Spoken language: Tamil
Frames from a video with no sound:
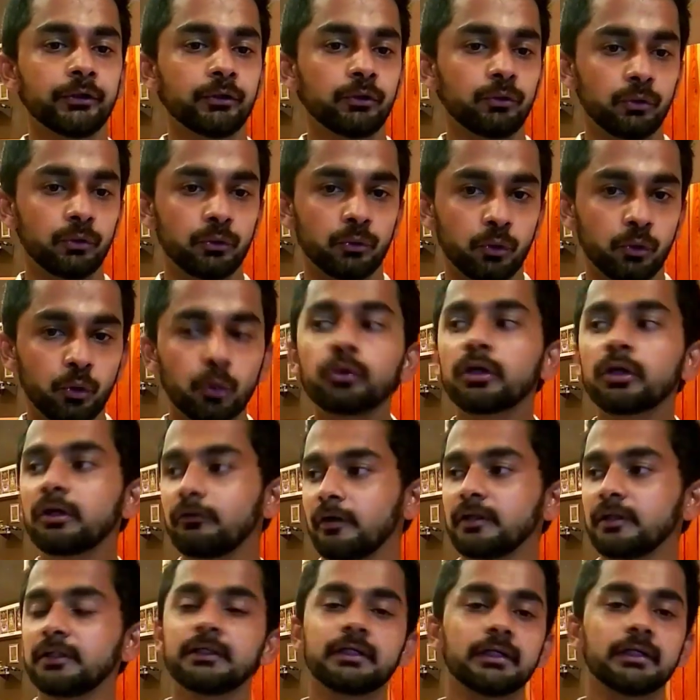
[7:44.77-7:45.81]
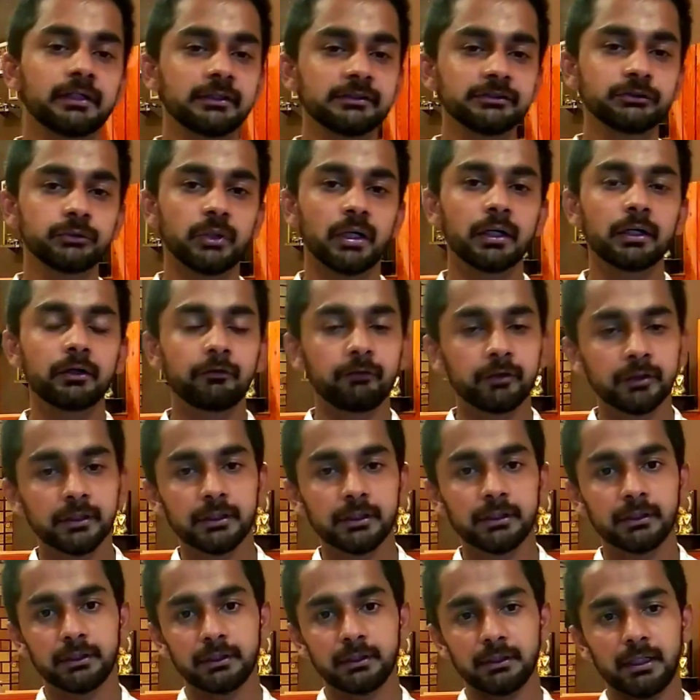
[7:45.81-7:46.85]
ஒரு ஹோட்டல் வந்துட்டு ஸோ அங்கே
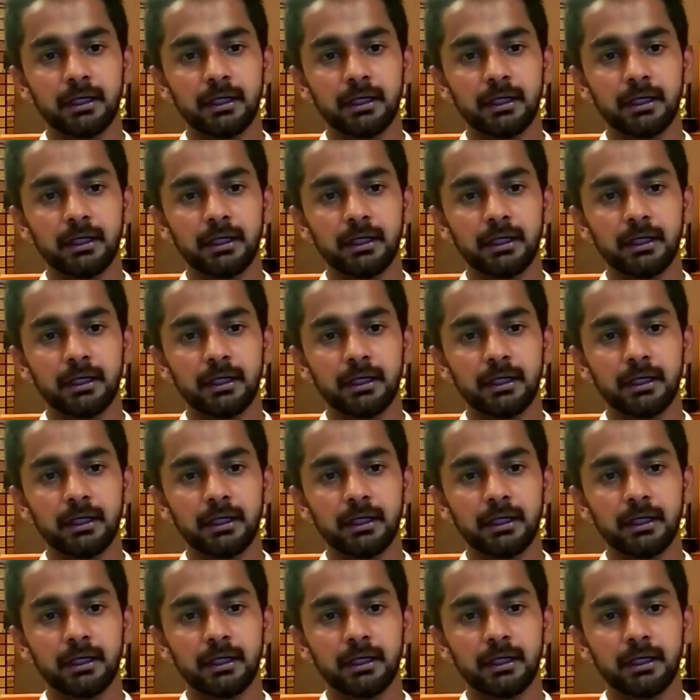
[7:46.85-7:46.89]
வந்து